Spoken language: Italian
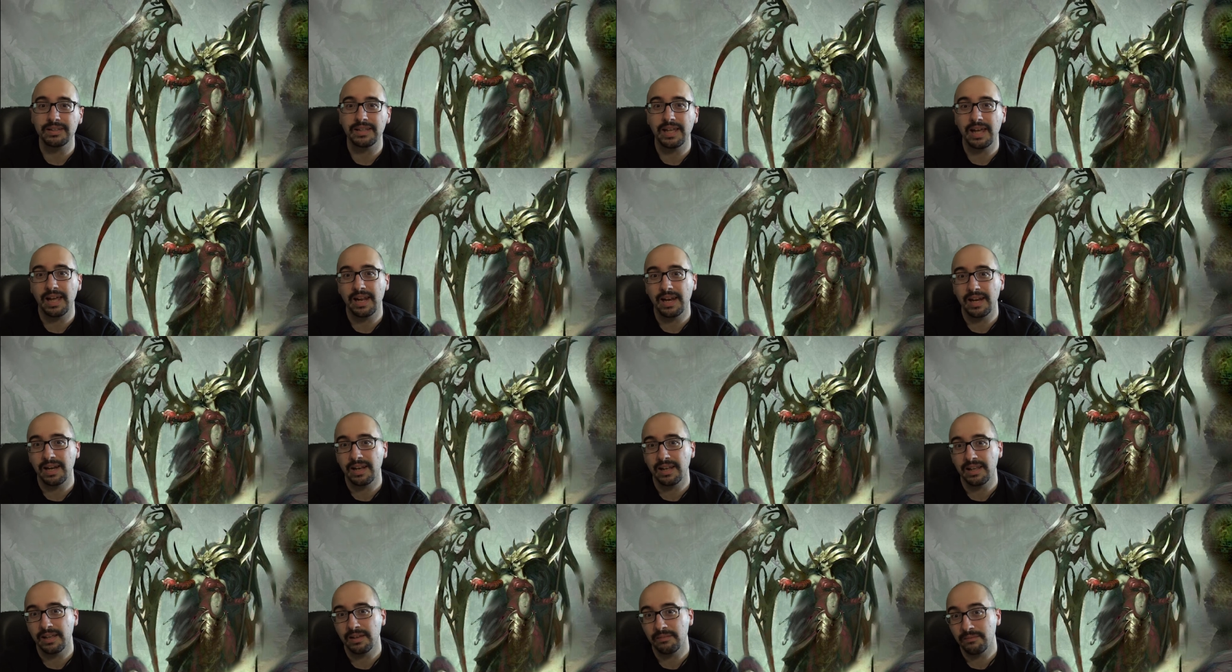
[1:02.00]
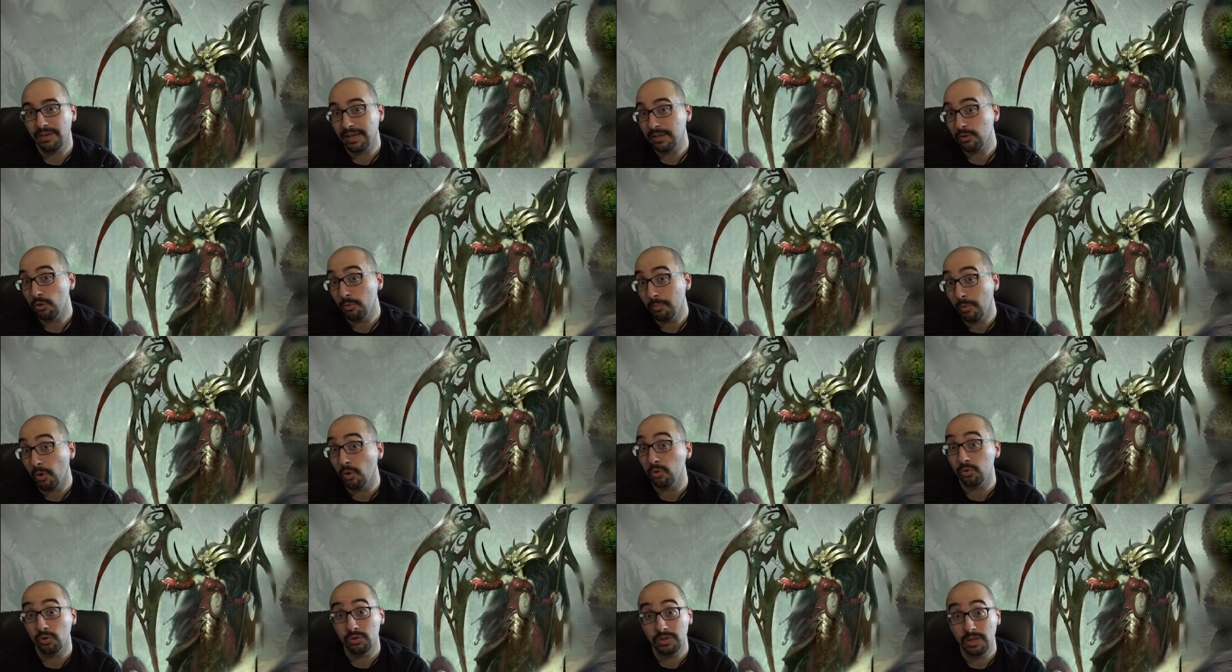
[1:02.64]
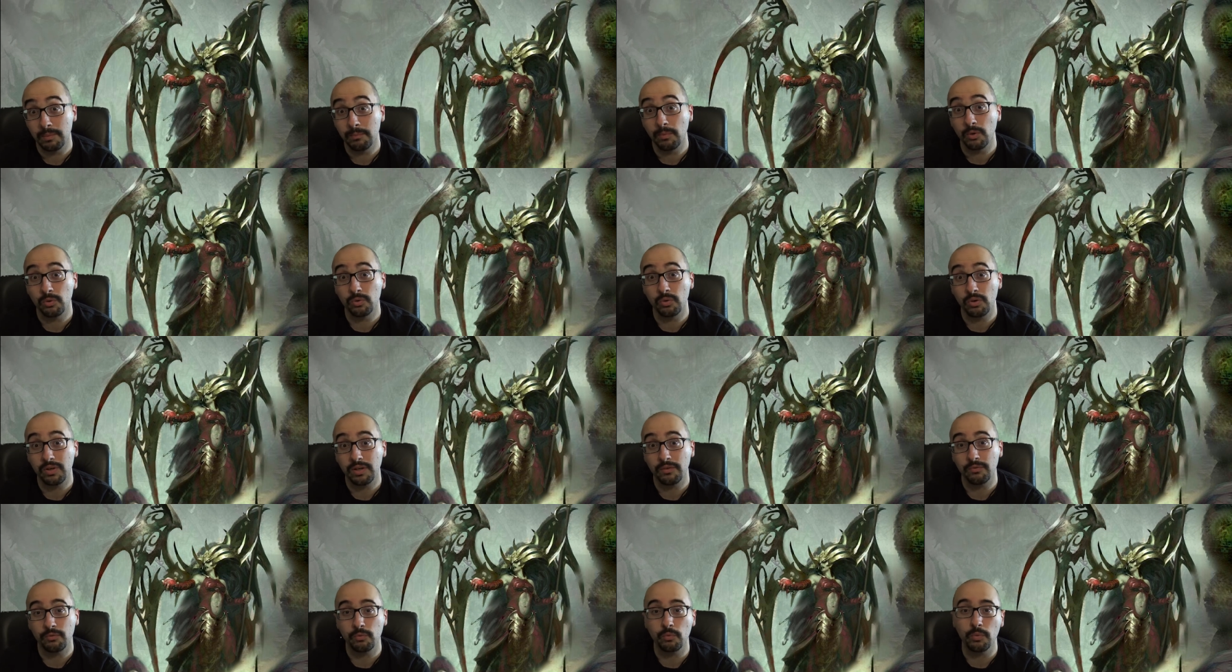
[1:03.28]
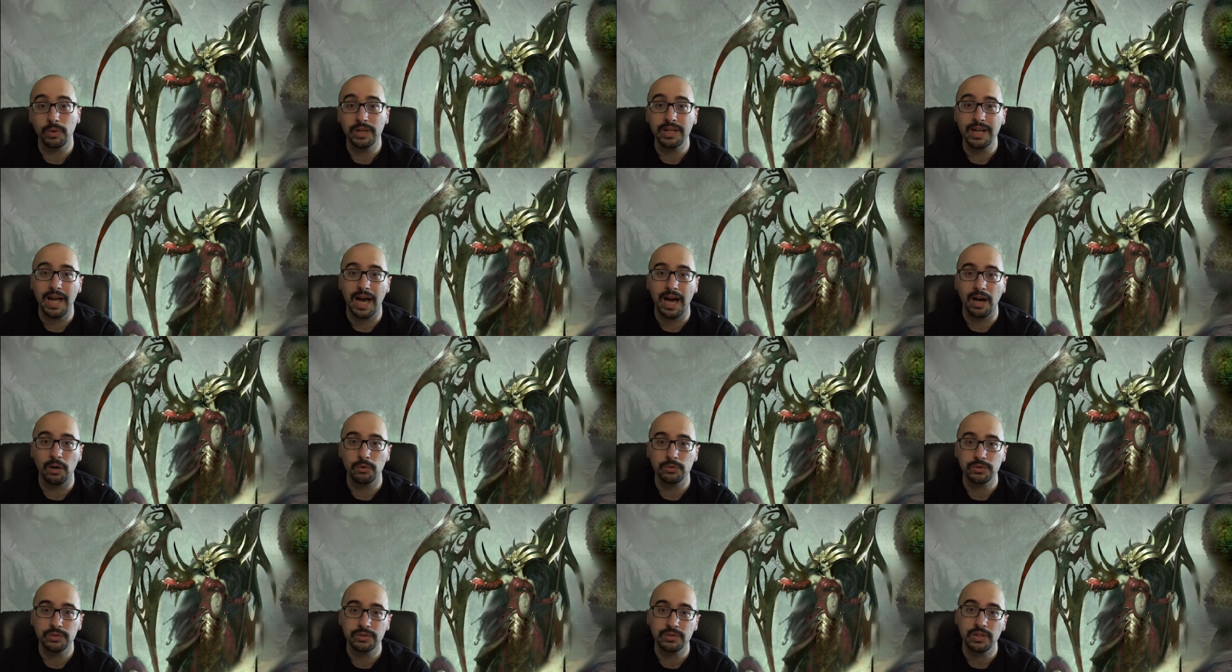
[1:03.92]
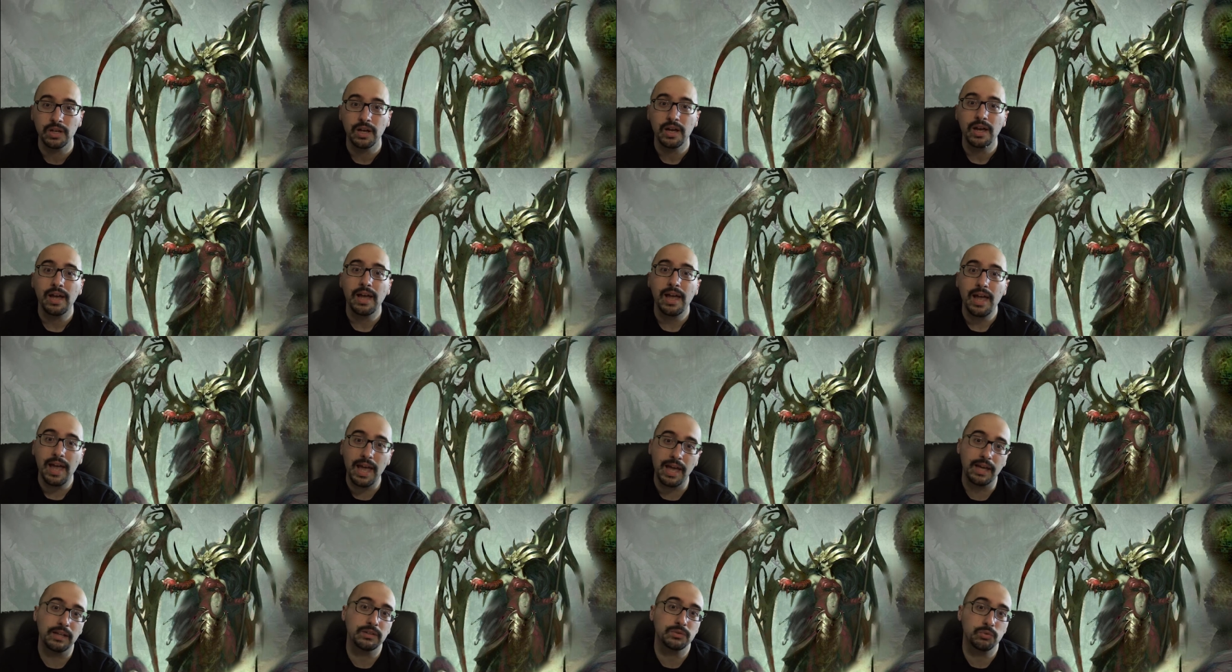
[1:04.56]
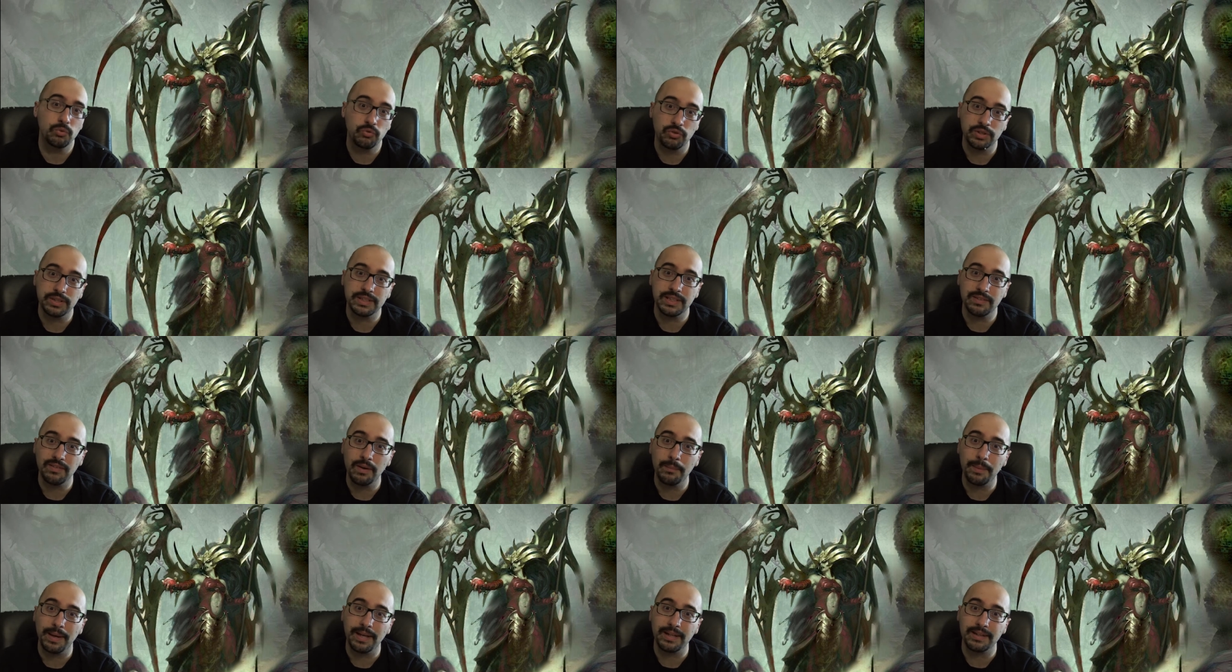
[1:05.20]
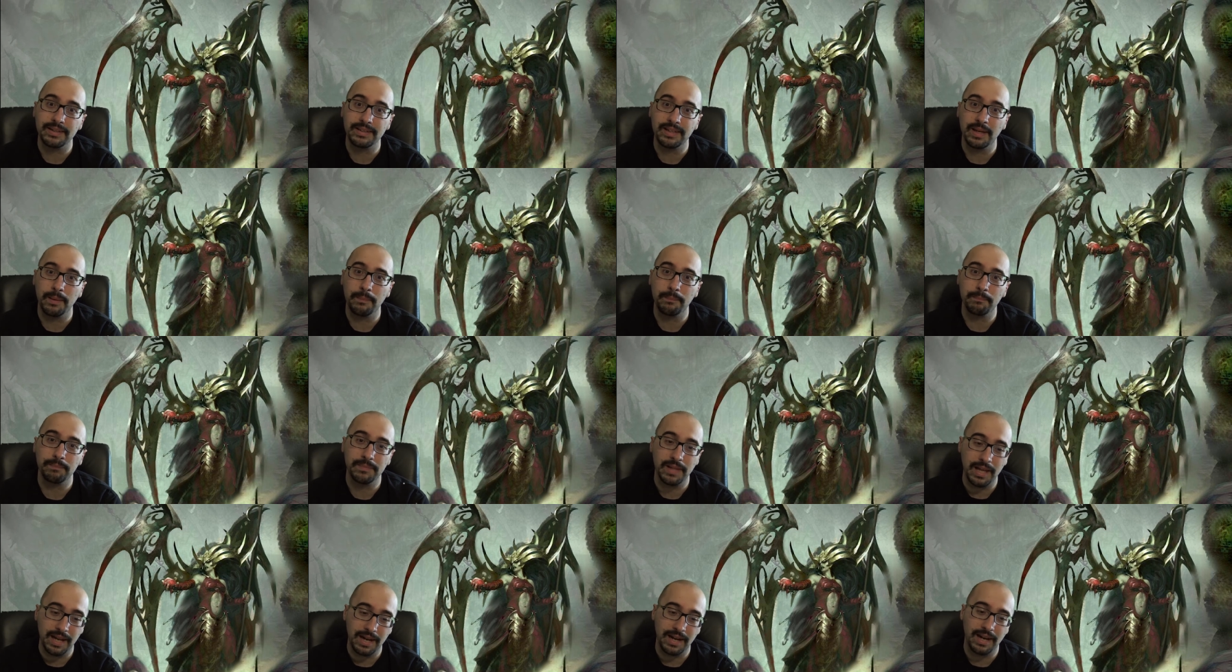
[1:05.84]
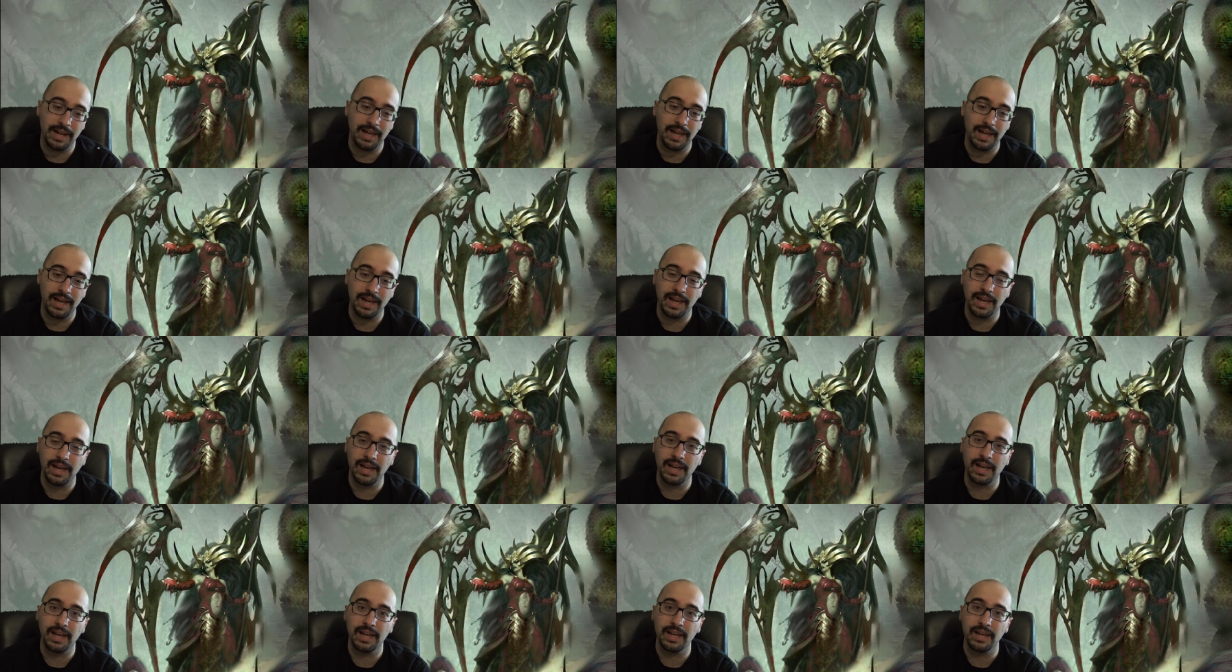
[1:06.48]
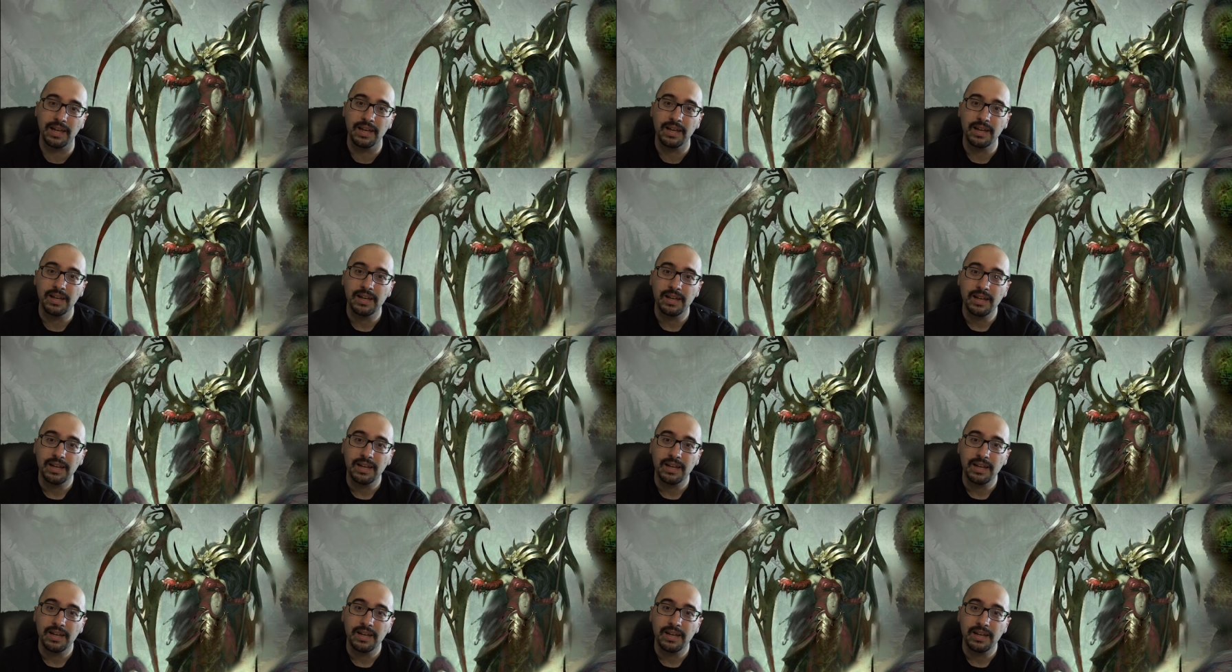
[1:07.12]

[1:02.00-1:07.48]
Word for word: del vecchio mondo, del mondo che fu in house e successivamente delle,